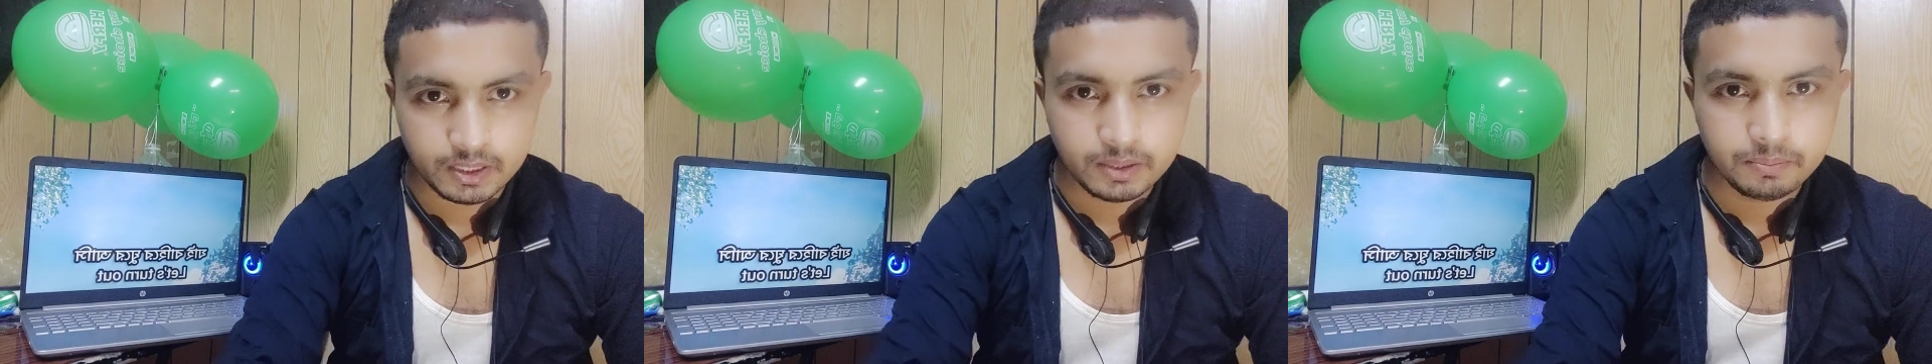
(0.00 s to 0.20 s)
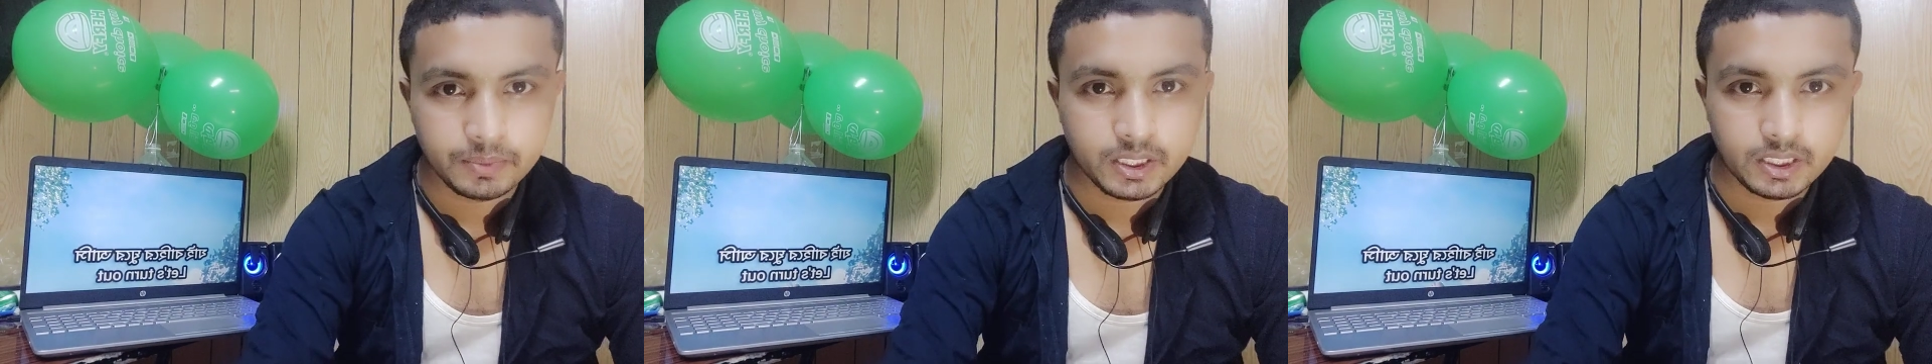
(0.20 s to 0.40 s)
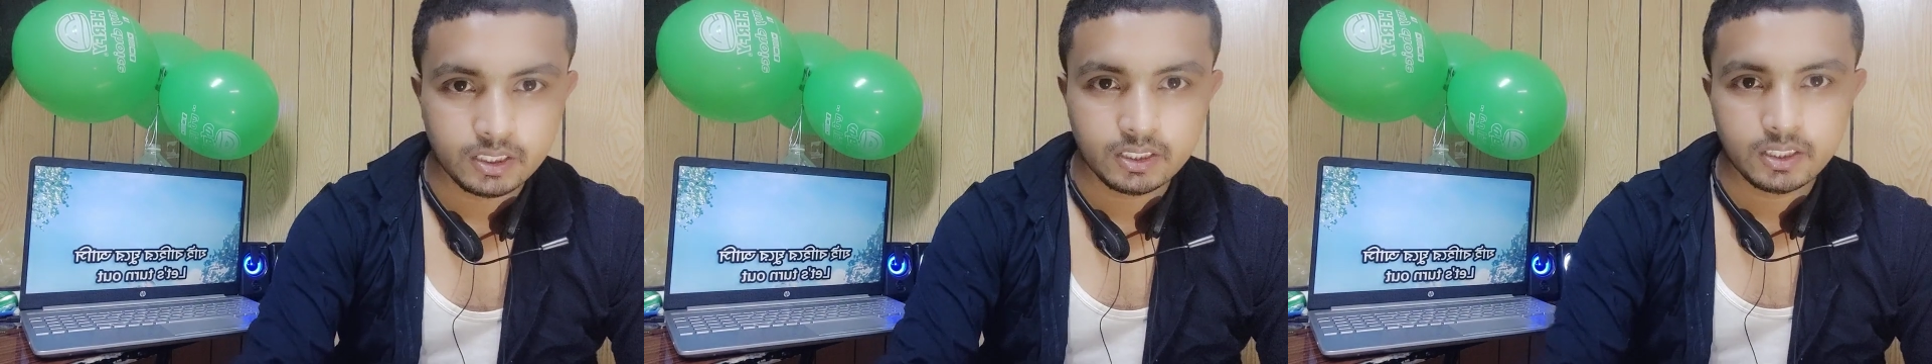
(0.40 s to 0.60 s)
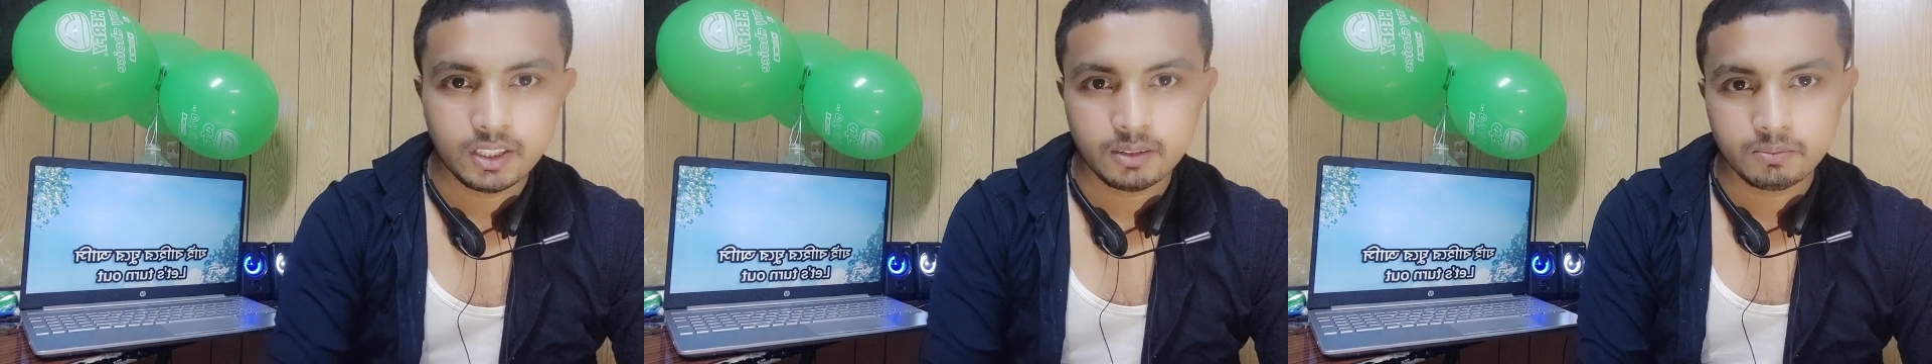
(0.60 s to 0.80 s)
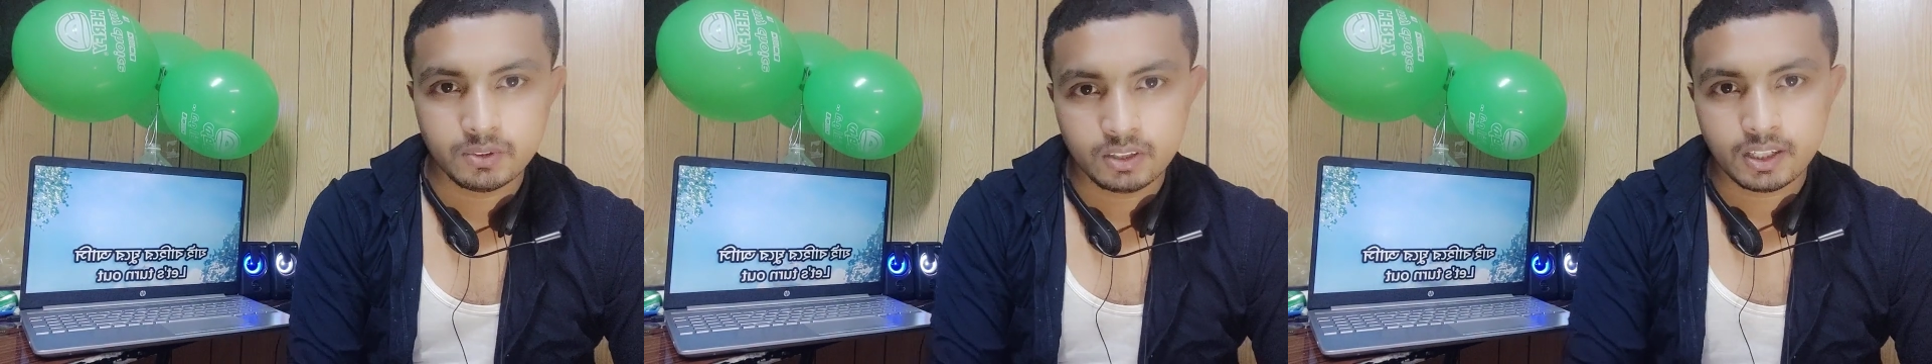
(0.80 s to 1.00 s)
ইমপ্রেশন
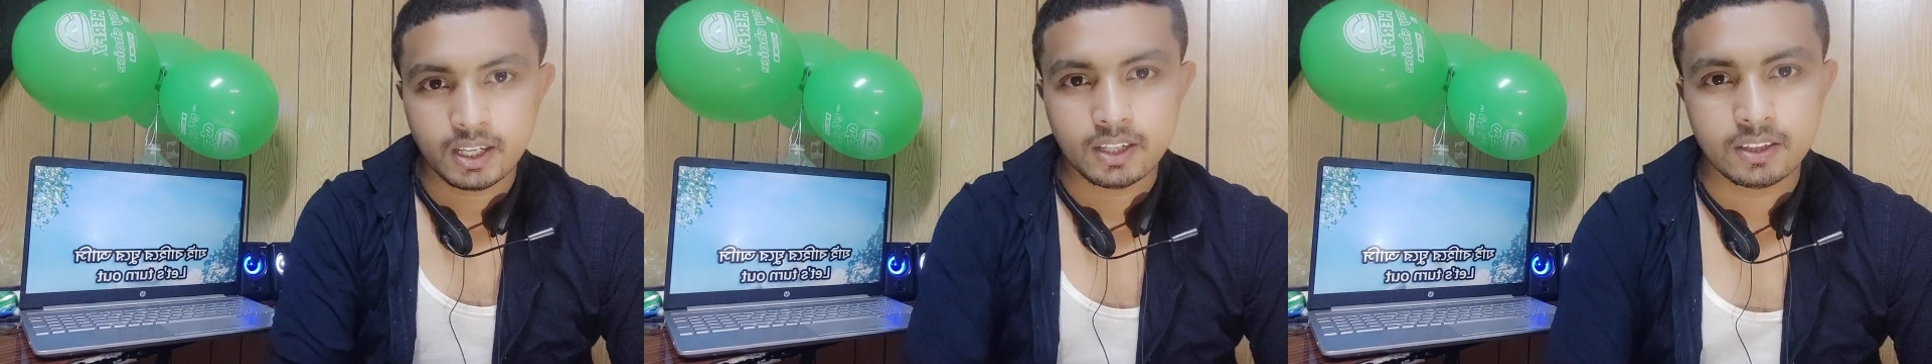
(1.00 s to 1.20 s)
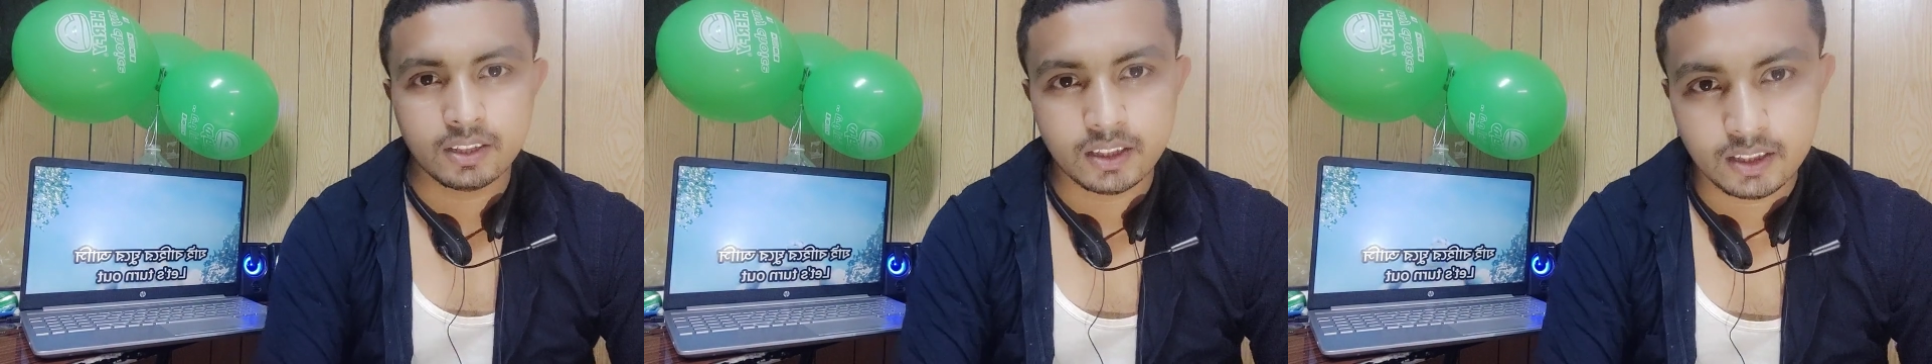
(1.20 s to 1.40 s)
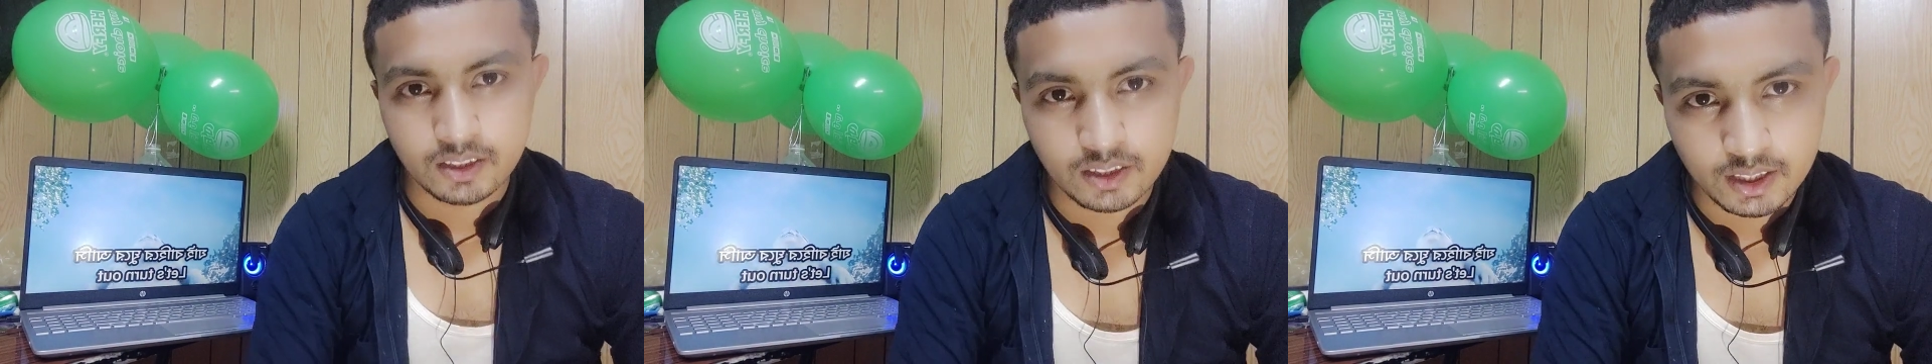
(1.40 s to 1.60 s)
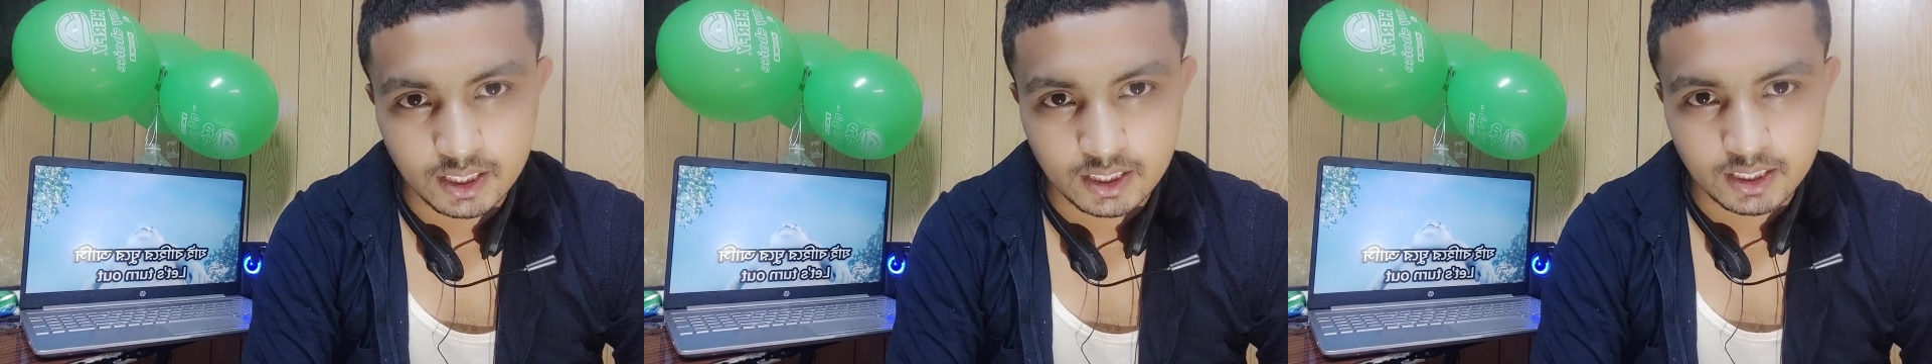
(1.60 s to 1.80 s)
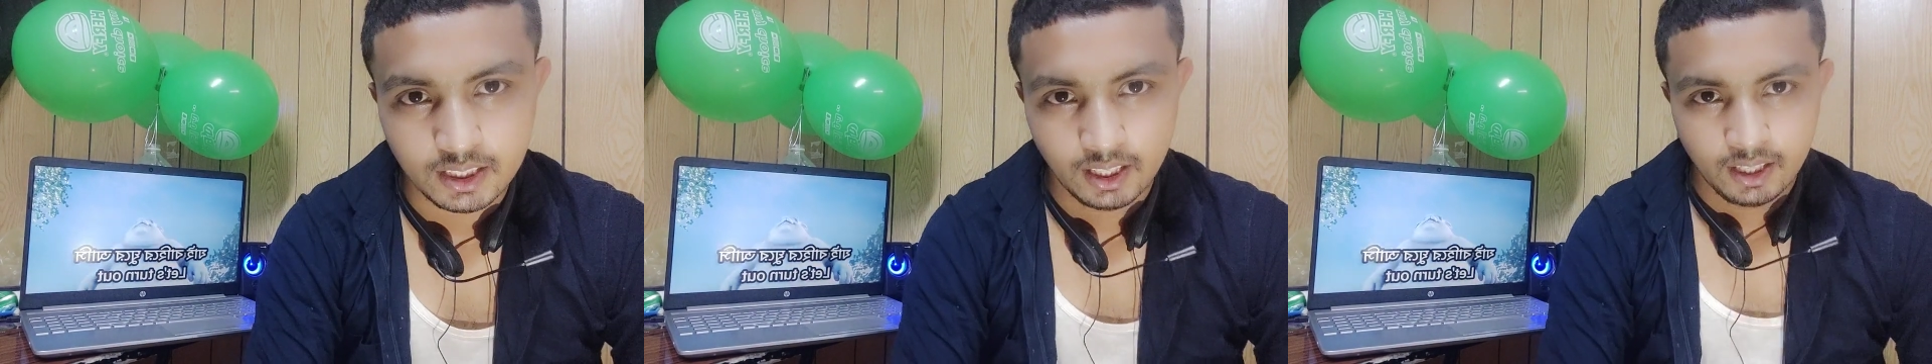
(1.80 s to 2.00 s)
দেওয়ার মূল কারণটা হয় আর
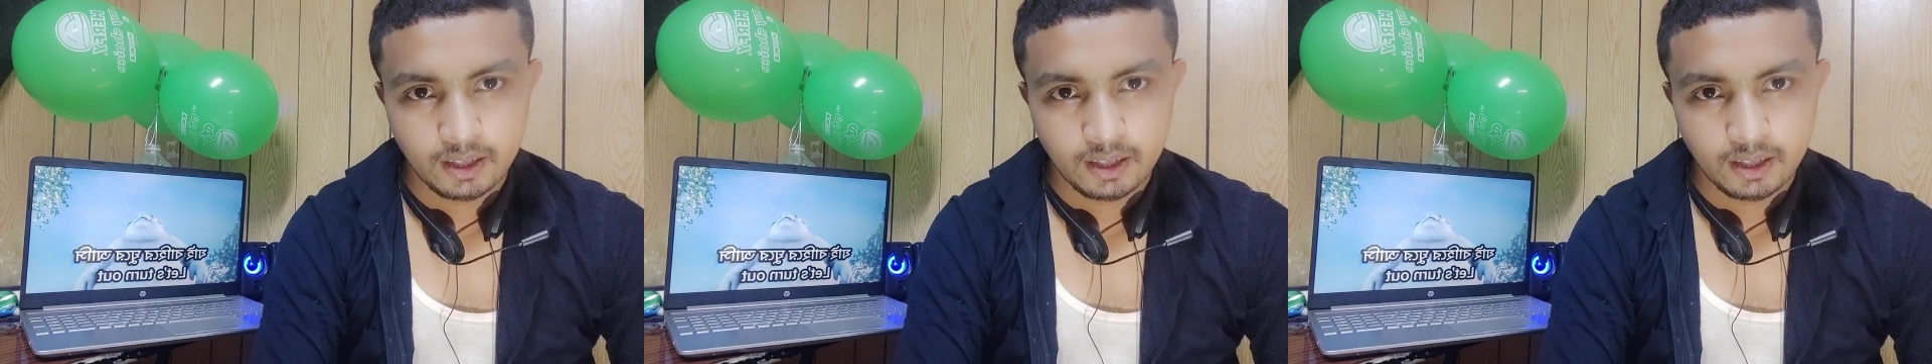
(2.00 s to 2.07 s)
কি